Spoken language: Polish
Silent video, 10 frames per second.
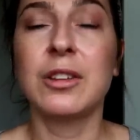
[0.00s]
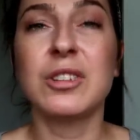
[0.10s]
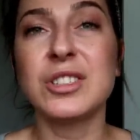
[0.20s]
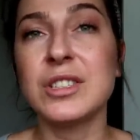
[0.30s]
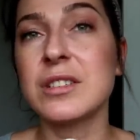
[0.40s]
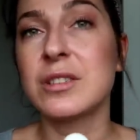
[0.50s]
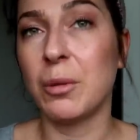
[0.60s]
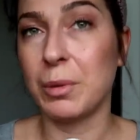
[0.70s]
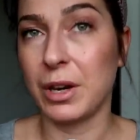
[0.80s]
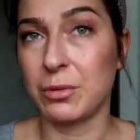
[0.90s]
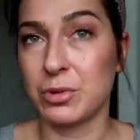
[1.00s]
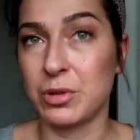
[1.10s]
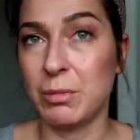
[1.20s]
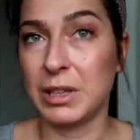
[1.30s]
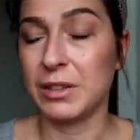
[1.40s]
I to też nie jest dobre na
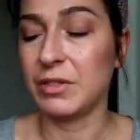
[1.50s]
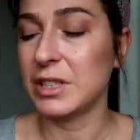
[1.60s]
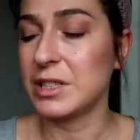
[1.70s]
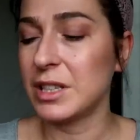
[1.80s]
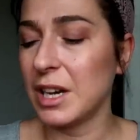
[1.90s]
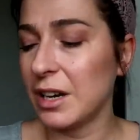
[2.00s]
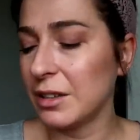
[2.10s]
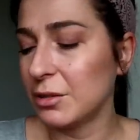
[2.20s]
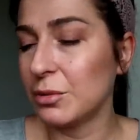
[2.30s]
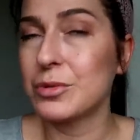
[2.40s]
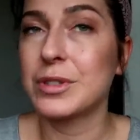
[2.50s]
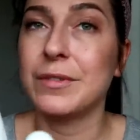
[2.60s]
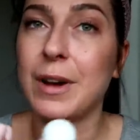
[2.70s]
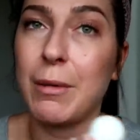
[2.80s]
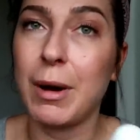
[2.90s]
dłuższą metę, więc ja no,
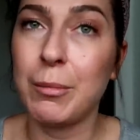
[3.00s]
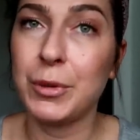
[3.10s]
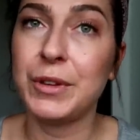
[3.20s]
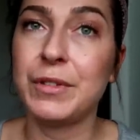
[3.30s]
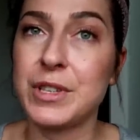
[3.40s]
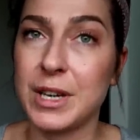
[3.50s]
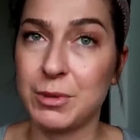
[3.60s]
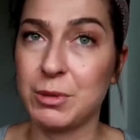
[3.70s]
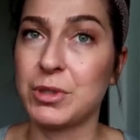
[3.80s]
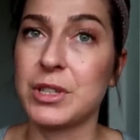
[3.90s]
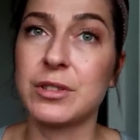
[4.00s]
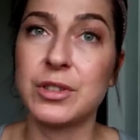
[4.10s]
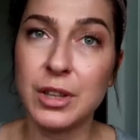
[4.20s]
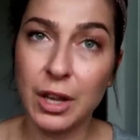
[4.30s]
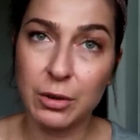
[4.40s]
używałam, bo nie wiedziałam, że można
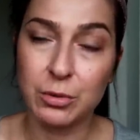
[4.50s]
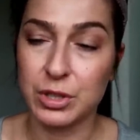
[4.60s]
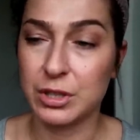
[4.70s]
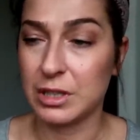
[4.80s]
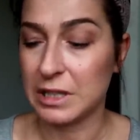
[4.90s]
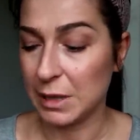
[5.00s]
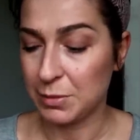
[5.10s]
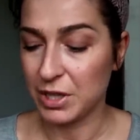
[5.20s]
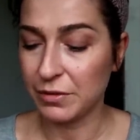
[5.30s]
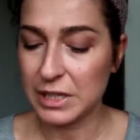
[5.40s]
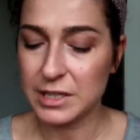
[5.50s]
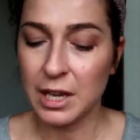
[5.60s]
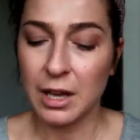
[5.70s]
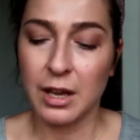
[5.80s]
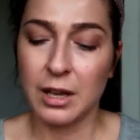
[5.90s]
coś innego użyć, co jest lepsze, więc
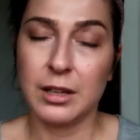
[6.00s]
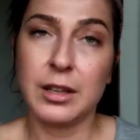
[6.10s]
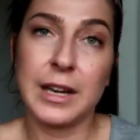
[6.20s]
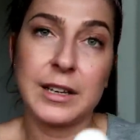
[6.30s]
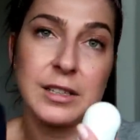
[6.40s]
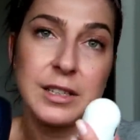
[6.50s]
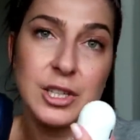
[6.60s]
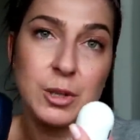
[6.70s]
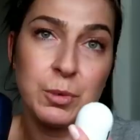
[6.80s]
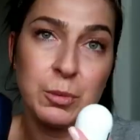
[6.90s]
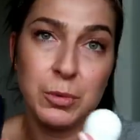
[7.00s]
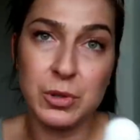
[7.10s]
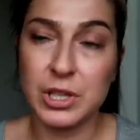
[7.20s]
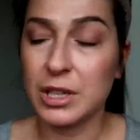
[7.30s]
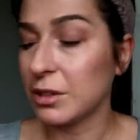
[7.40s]
jak chcecie,
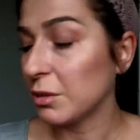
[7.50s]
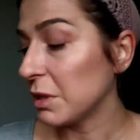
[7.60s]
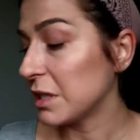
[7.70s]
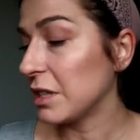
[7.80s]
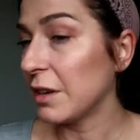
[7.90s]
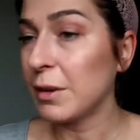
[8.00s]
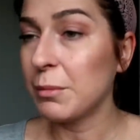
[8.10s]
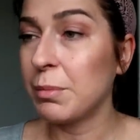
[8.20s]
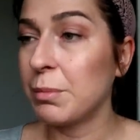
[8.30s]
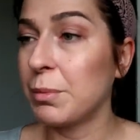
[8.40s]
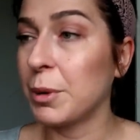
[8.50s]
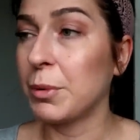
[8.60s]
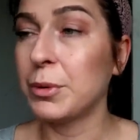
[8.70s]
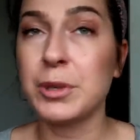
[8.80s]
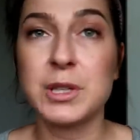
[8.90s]
próbujcie. Natomiast ja Wam
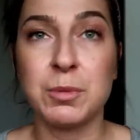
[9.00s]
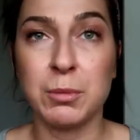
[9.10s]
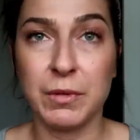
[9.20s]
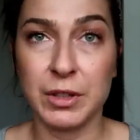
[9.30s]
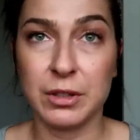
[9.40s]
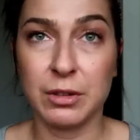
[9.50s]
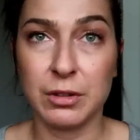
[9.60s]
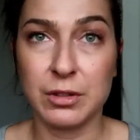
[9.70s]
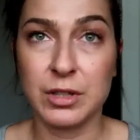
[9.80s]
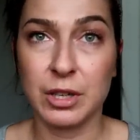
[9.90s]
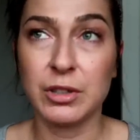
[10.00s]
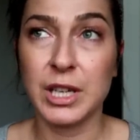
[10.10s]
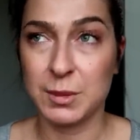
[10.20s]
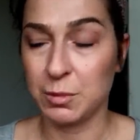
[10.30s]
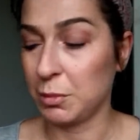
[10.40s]
proponuję spróbować to, czego
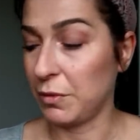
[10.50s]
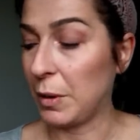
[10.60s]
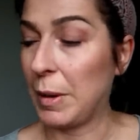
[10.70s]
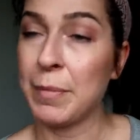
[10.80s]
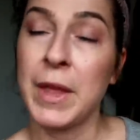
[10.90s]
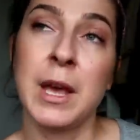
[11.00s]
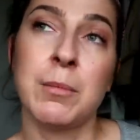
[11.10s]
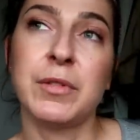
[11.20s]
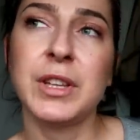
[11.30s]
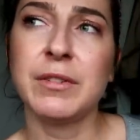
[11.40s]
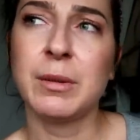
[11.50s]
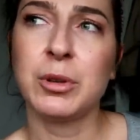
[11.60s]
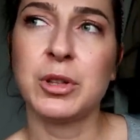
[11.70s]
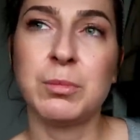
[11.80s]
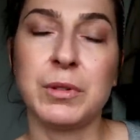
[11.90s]
ja spróbowałam. Powinnam
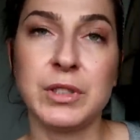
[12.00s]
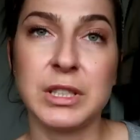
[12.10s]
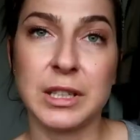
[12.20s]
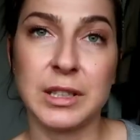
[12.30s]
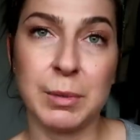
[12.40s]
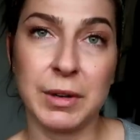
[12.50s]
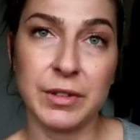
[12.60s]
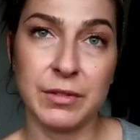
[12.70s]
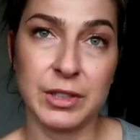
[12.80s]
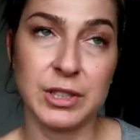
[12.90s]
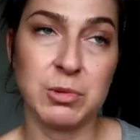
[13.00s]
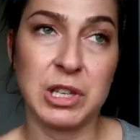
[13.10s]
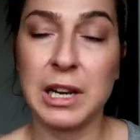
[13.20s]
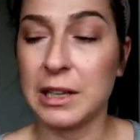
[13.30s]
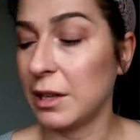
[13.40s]
Wam o tym powiedzieć tak naprawdę właśnie
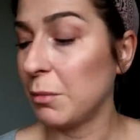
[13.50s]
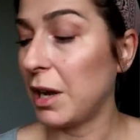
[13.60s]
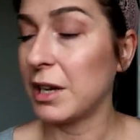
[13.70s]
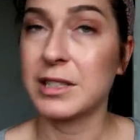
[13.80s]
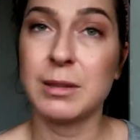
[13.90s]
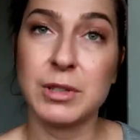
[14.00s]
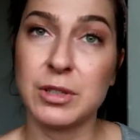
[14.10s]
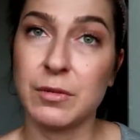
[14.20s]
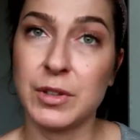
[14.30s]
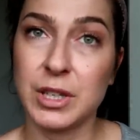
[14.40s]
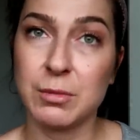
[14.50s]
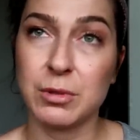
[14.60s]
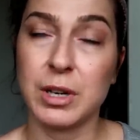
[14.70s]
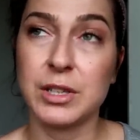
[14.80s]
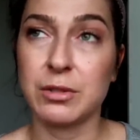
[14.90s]
przed latem, ale ja sama się dowiedziałam,
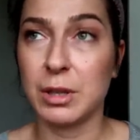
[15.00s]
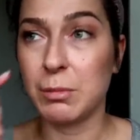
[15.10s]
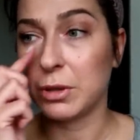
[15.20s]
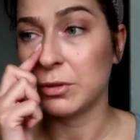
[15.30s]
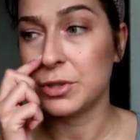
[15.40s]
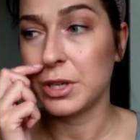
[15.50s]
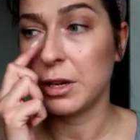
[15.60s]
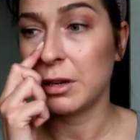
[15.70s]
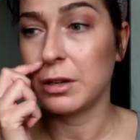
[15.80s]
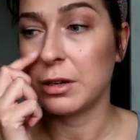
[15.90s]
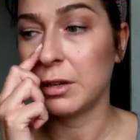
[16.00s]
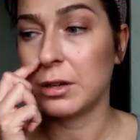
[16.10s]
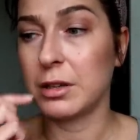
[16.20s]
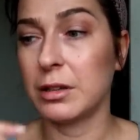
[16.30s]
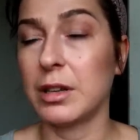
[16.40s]
słuchajcie, o tej metodzie
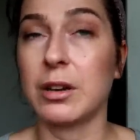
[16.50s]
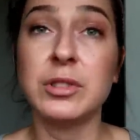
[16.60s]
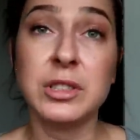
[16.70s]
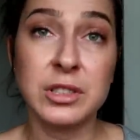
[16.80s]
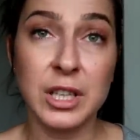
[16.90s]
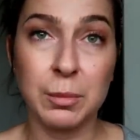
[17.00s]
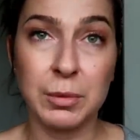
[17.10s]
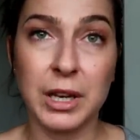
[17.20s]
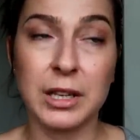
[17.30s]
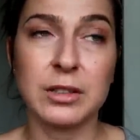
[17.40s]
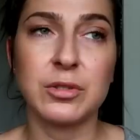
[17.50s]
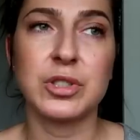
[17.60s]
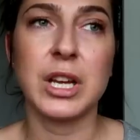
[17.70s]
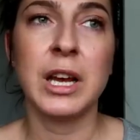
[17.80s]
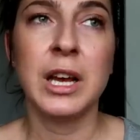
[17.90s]
yy, na koniec sierpnia,
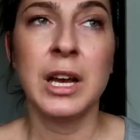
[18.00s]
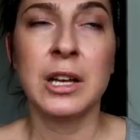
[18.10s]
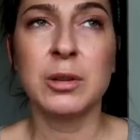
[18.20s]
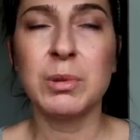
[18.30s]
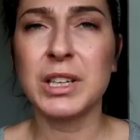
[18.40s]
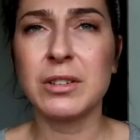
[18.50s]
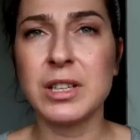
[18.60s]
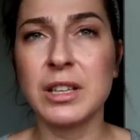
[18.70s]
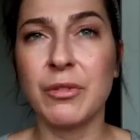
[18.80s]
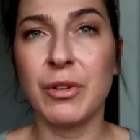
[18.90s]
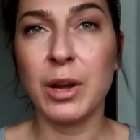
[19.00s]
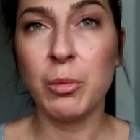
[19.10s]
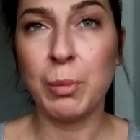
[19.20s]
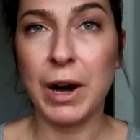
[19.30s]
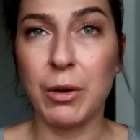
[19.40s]
dlatego że to była taka ostatnia fala
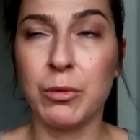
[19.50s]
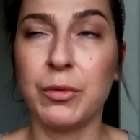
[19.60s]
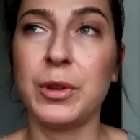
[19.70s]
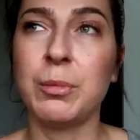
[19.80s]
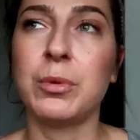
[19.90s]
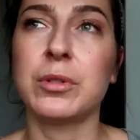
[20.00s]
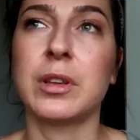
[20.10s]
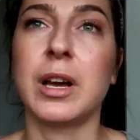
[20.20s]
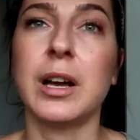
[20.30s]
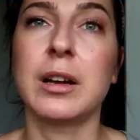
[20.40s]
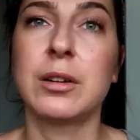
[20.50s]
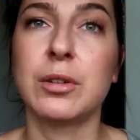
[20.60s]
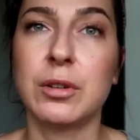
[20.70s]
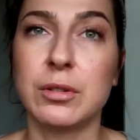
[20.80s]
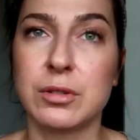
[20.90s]
upałów i było tak
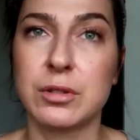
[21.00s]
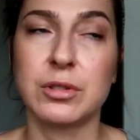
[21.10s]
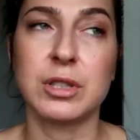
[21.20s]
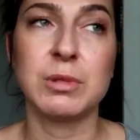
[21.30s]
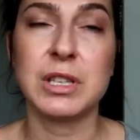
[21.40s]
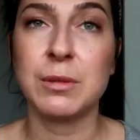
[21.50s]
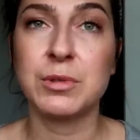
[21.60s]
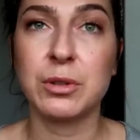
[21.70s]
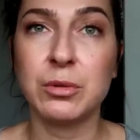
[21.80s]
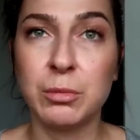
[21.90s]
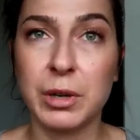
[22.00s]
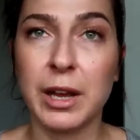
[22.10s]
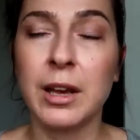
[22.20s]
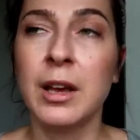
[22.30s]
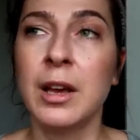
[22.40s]
gorąco, że myślałam, że
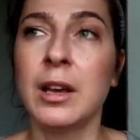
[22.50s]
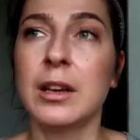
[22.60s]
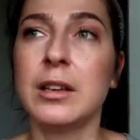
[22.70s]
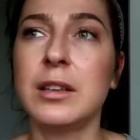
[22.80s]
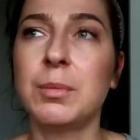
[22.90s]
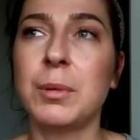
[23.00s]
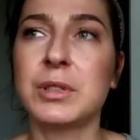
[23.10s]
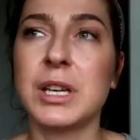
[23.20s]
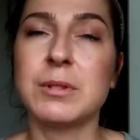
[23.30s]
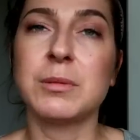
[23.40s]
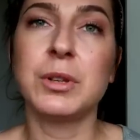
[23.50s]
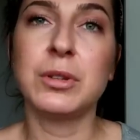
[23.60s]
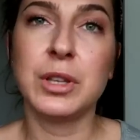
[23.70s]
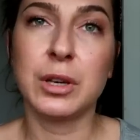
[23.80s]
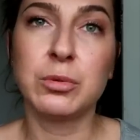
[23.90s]
umrę i pomyślałam sobie,
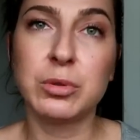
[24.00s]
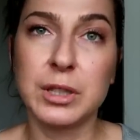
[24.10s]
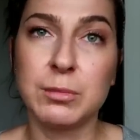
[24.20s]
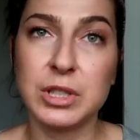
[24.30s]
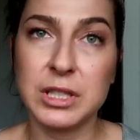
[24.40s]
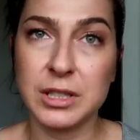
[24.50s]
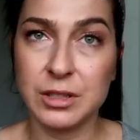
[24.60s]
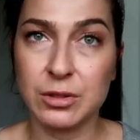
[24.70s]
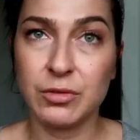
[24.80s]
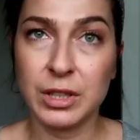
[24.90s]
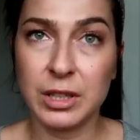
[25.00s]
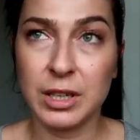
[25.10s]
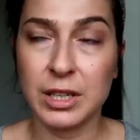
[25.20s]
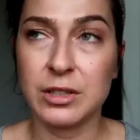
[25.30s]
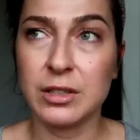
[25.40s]
no nie, kurde, muszę znaleźć coś w
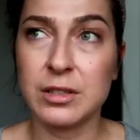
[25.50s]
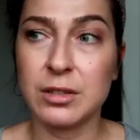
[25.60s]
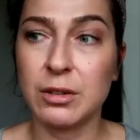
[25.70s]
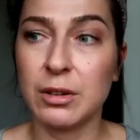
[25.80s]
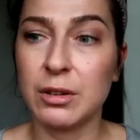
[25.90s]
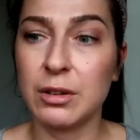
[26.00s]
internecie, co,